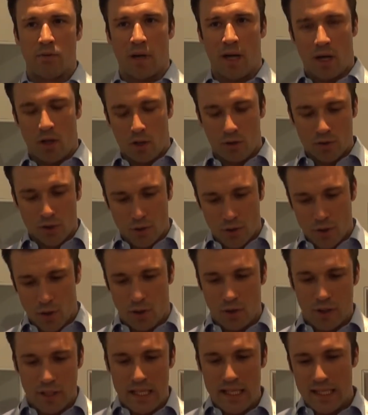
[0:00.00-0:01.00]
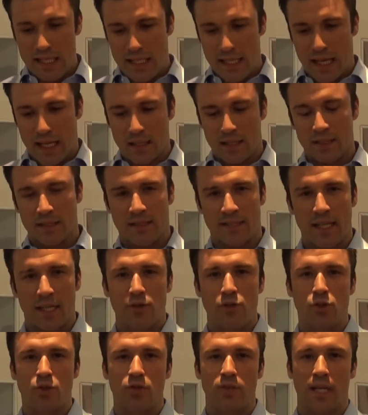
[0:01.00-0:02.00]
然后就用一两
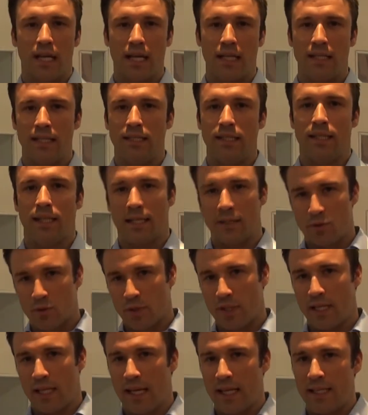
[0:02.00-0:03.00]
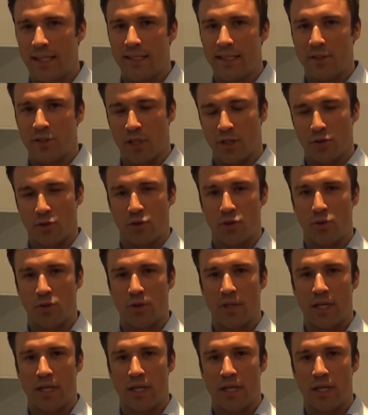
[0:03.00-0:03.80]
三中的 LED 来做一个 LED 灯具。